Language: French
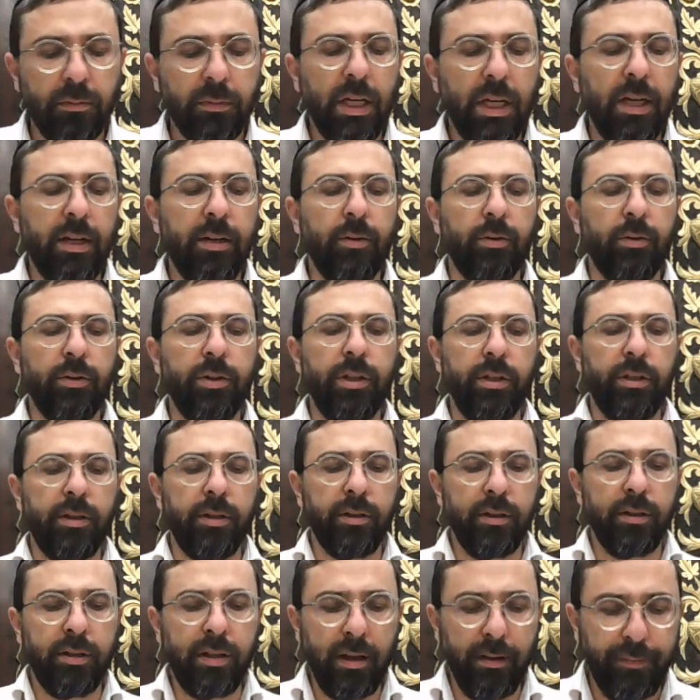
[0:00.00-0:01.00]
Allez, on y est.
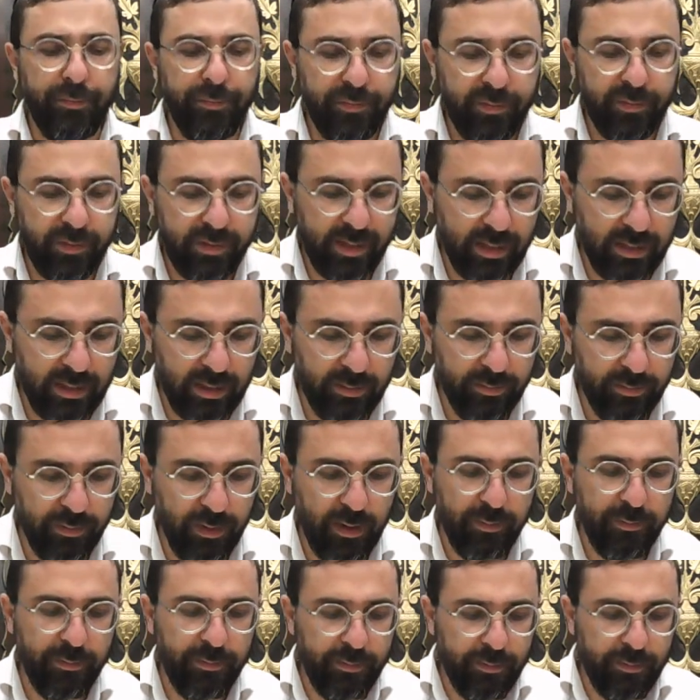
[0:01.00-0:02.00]
Daf Tzadik
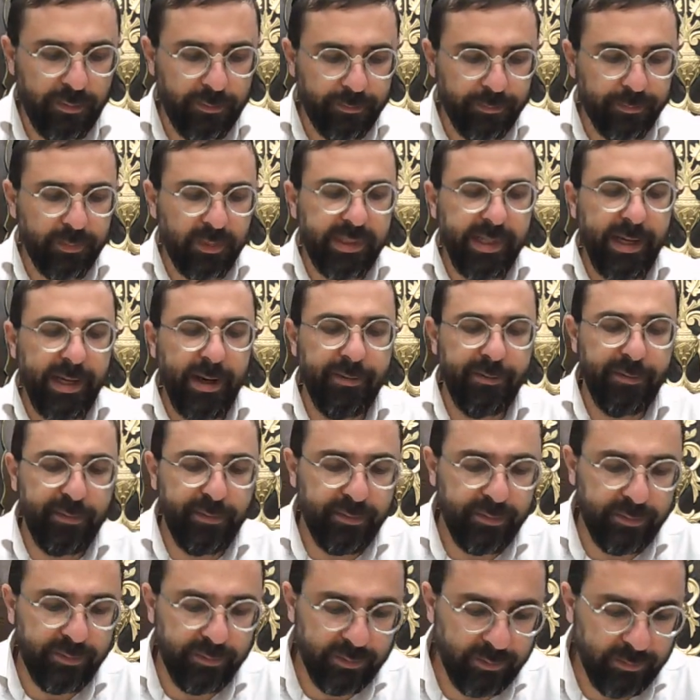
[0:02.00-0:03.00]
Vav. Tav.
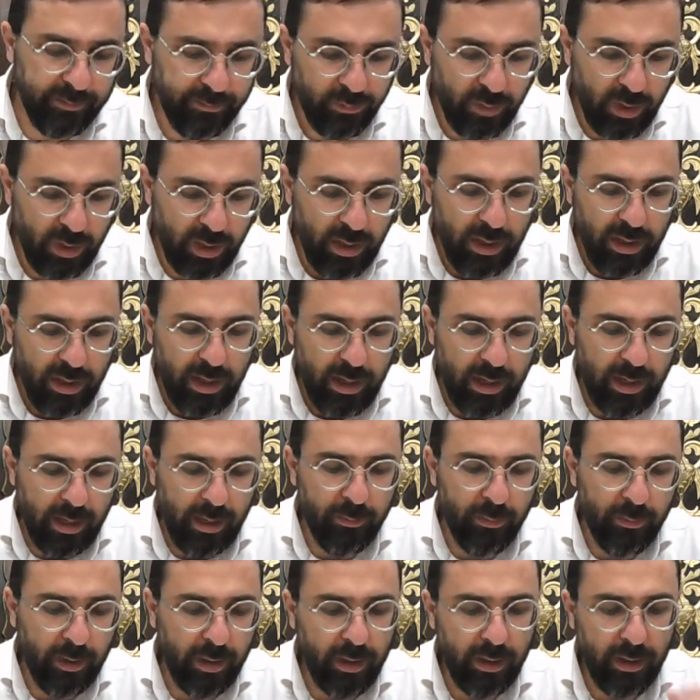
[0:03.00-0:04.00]
À la,
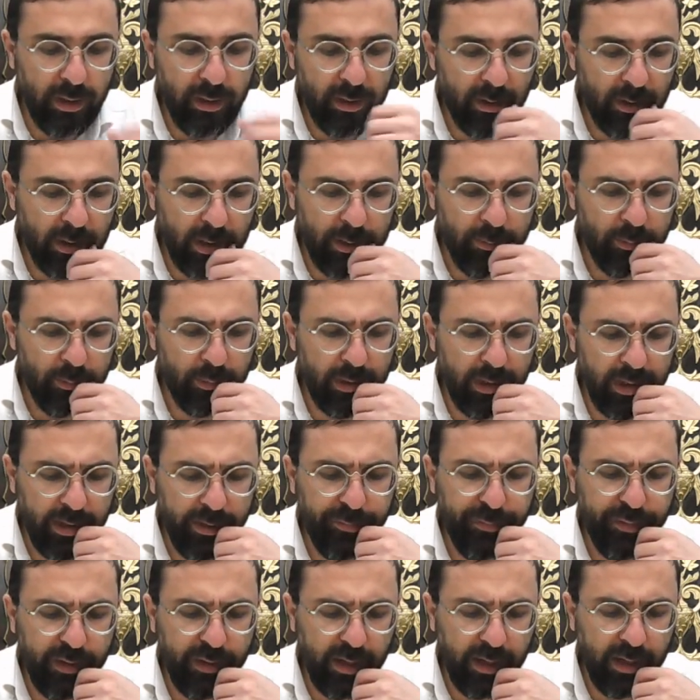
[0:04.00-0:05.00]

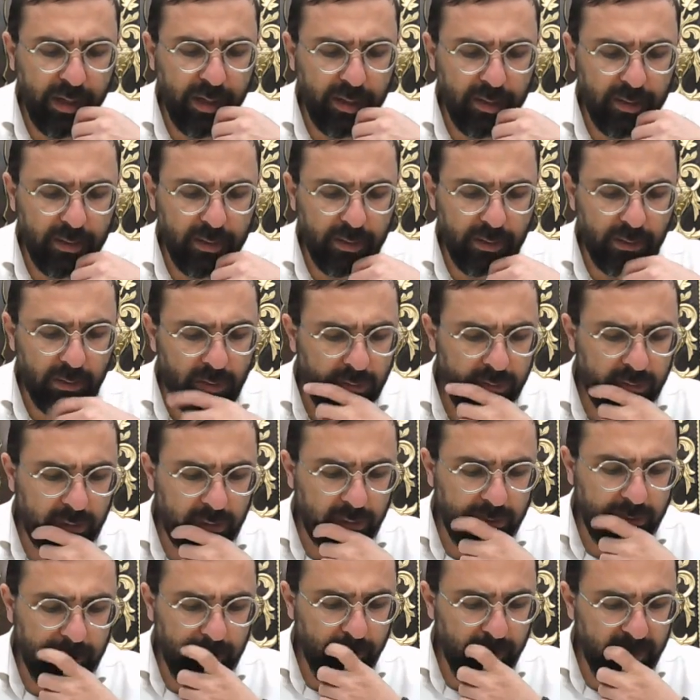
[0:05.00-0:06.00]
à la
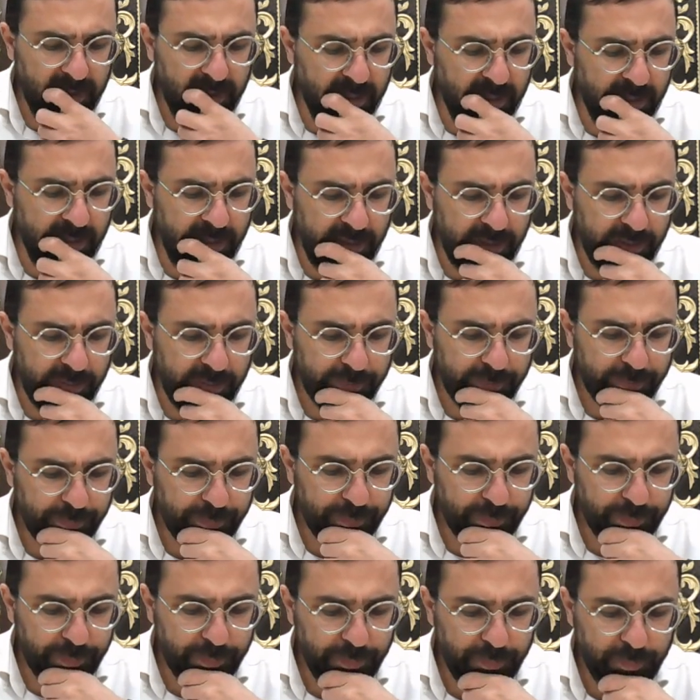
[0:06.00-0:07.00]
cinquième ligne,
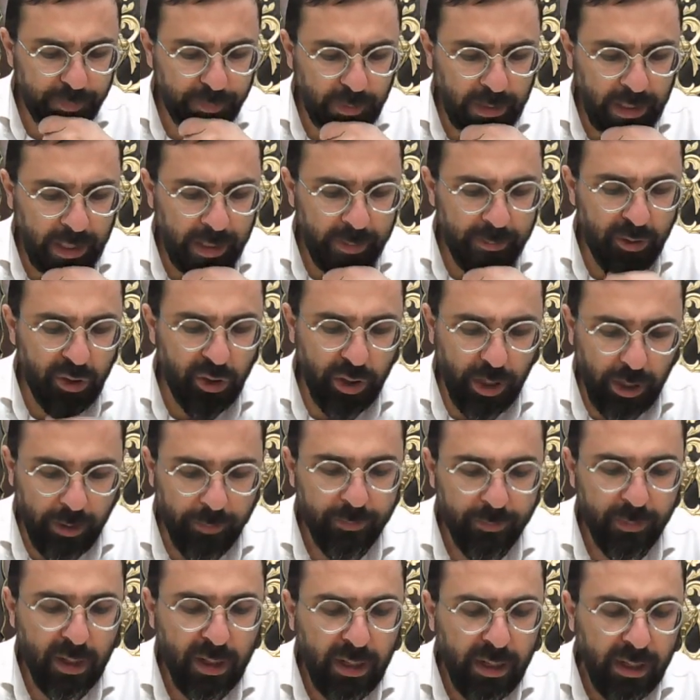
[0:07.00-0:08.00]
à la Mishnah.
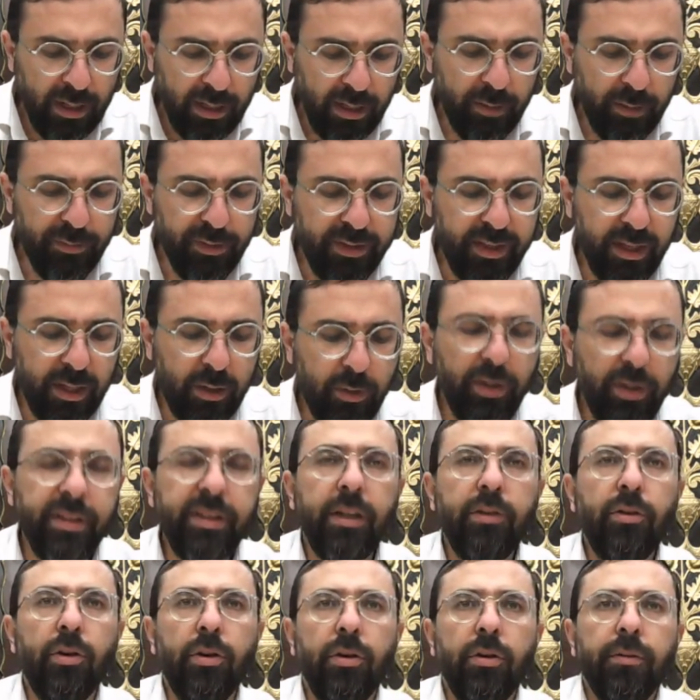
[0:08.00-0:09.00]
Ravité Kohen
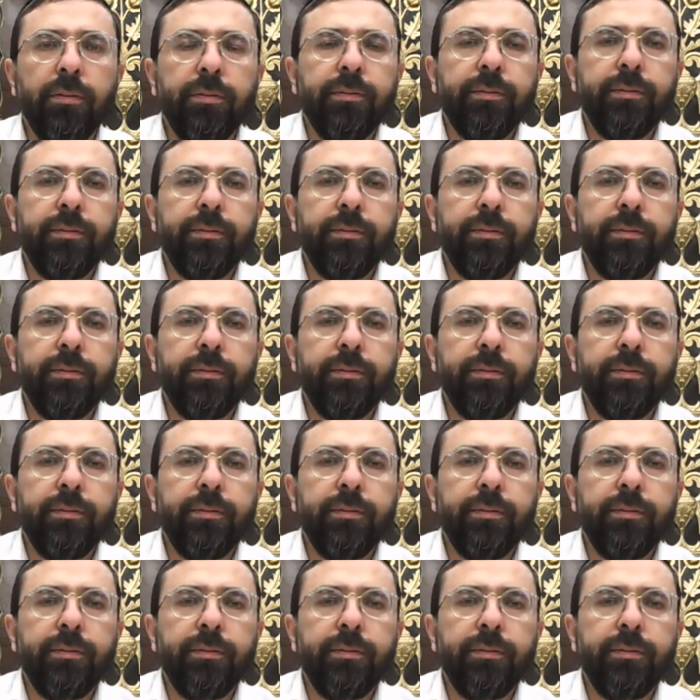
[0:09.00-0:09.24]
Gadol.